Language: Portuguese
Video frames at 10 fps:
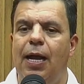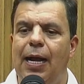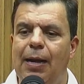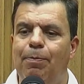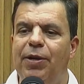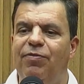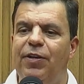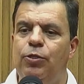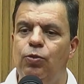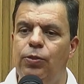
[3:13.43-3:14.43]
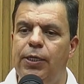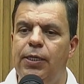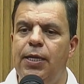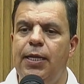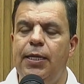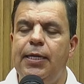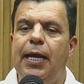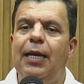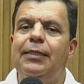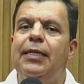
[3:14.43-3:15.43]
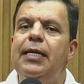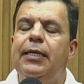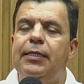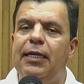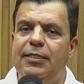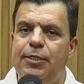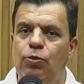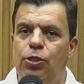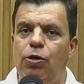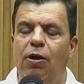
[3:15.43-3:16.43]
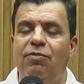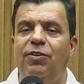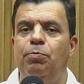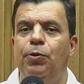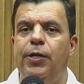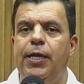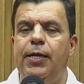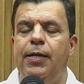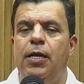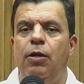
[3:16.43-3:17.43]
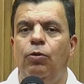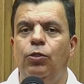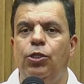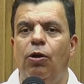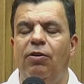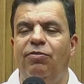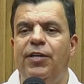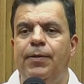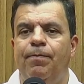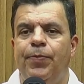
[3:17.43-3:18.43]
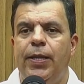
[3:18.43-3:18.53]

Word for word: à prefeitura e que ela tem que trazer o jovem, porque o jovem,